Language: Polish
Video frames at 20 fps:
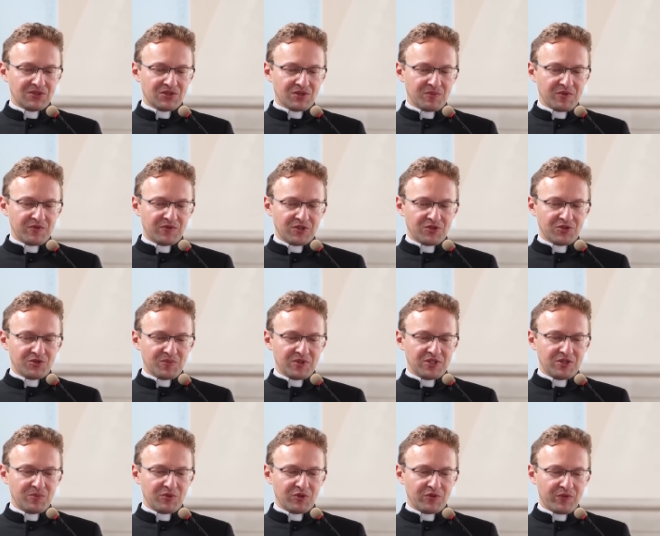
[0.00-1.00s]
że my wciąż
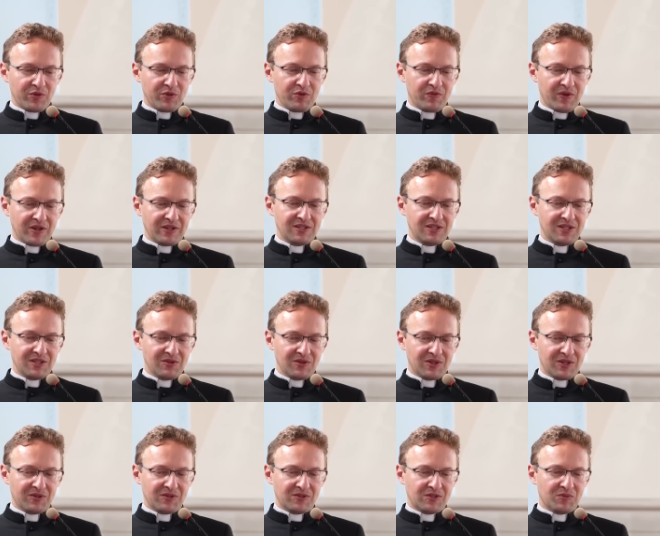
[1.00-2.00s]
będziemy odwoływali się do
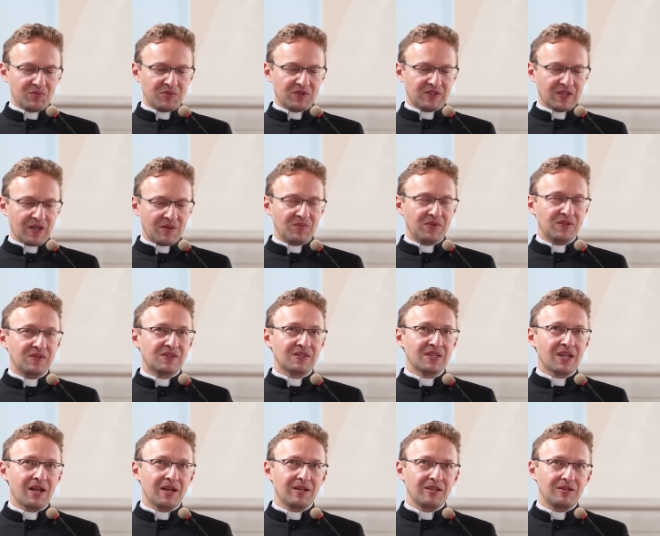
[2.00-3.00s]
tego, co my sami
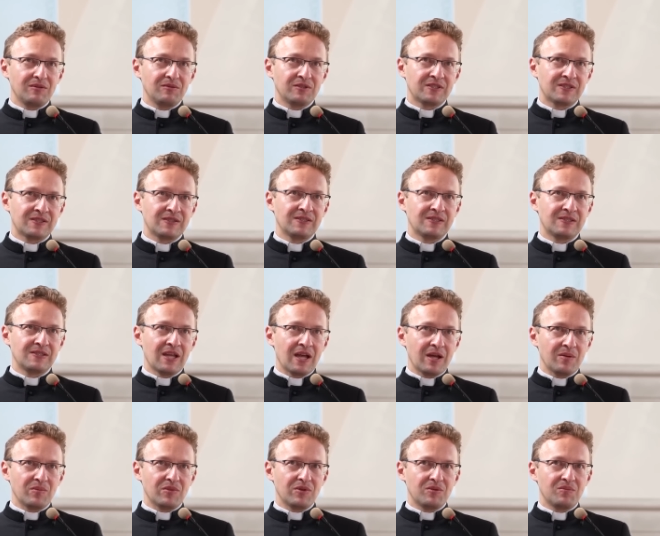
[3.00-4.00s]
znali, znamy.